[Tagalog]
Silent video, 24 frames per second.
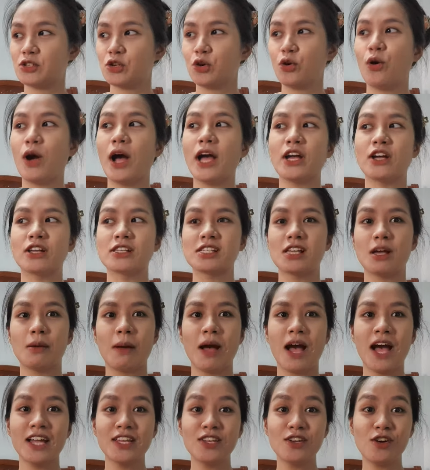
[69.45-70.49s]
So, ayun,
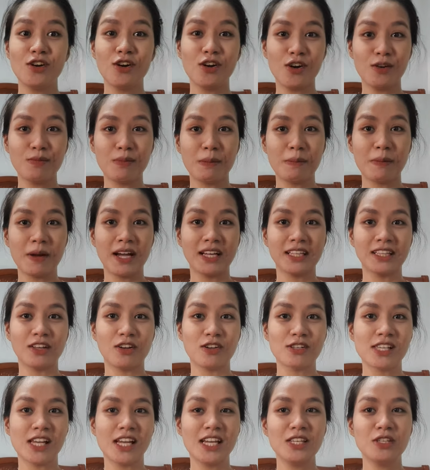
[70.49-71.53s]
samahan nyo ako, papakita
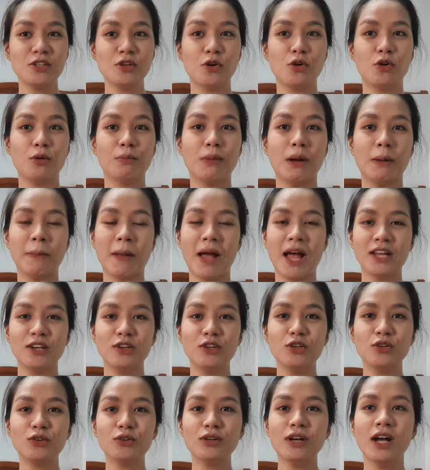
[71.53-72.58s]
ko sa inyo kung
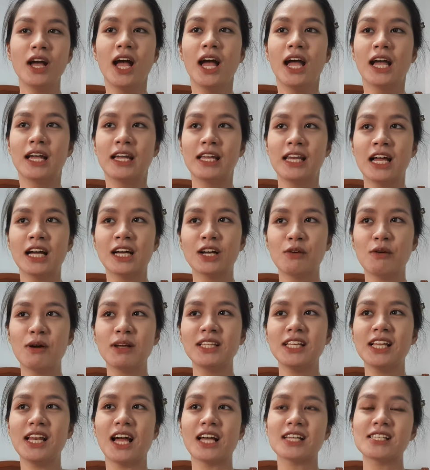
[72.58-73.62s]
paano yung ginagawa
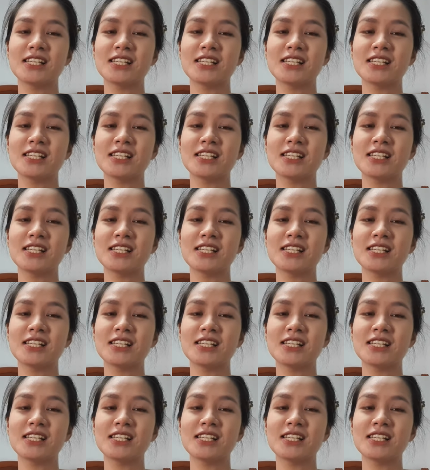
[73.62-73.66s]
nila.